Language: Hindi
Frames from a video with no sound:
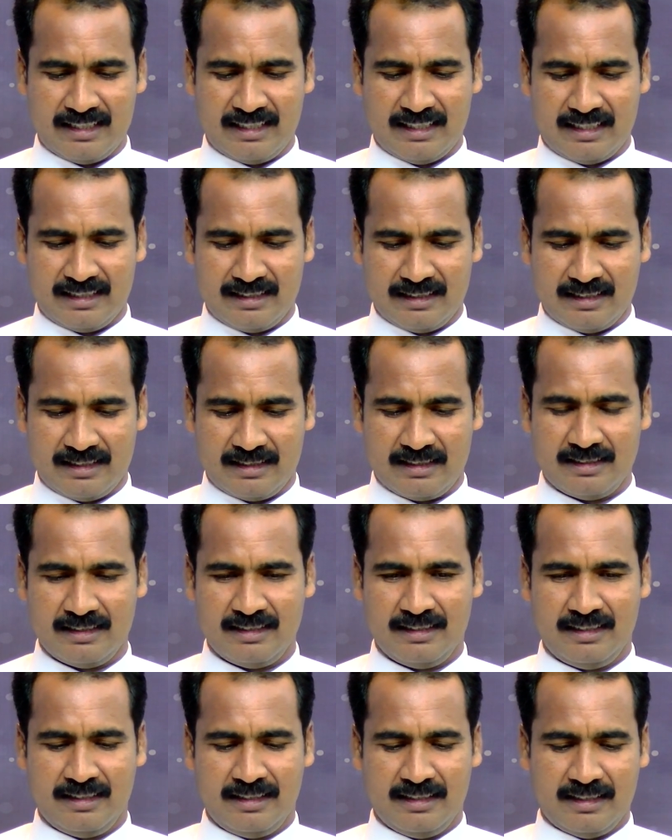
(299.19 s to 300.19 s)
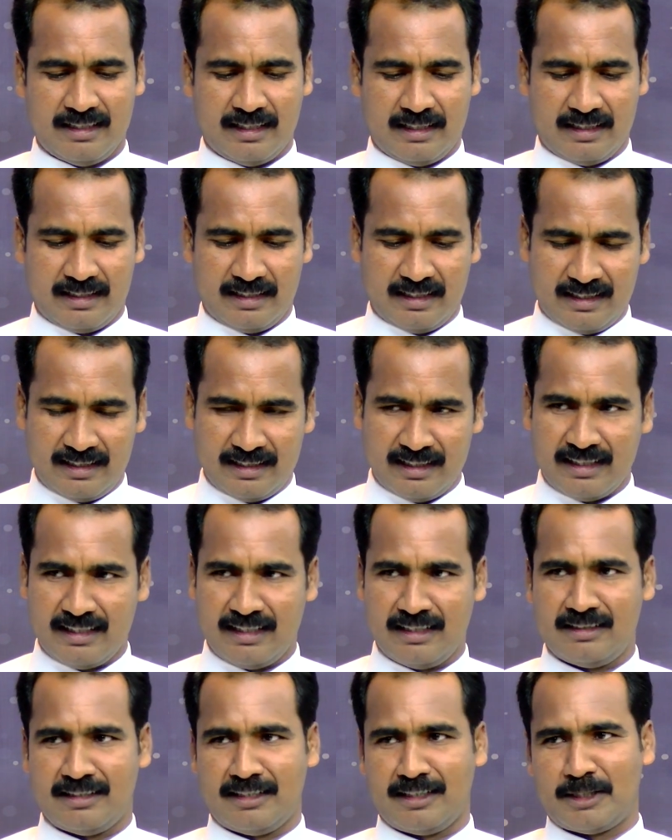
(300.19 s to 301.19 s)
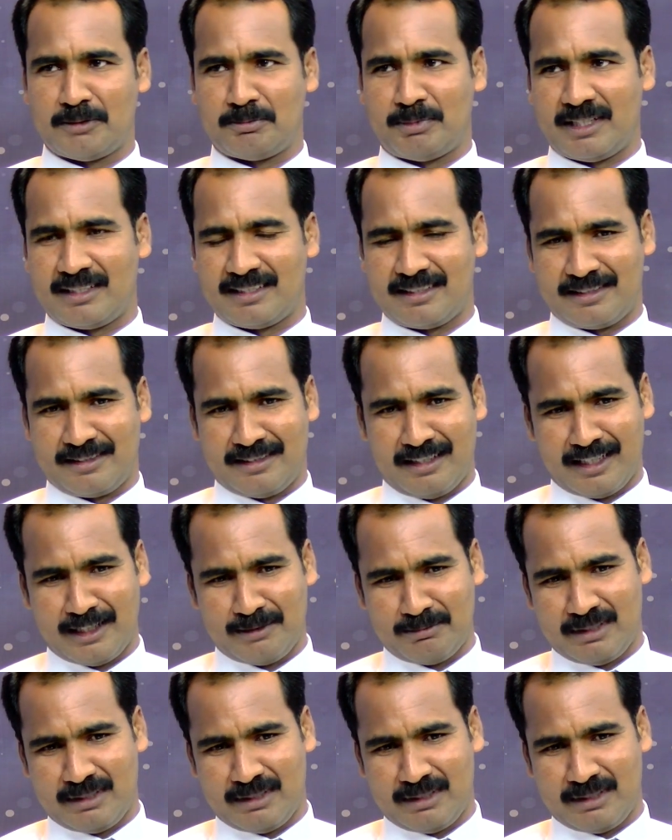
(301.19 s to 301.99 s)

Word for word: के अंदर रखा है ताकि पाकिस्तान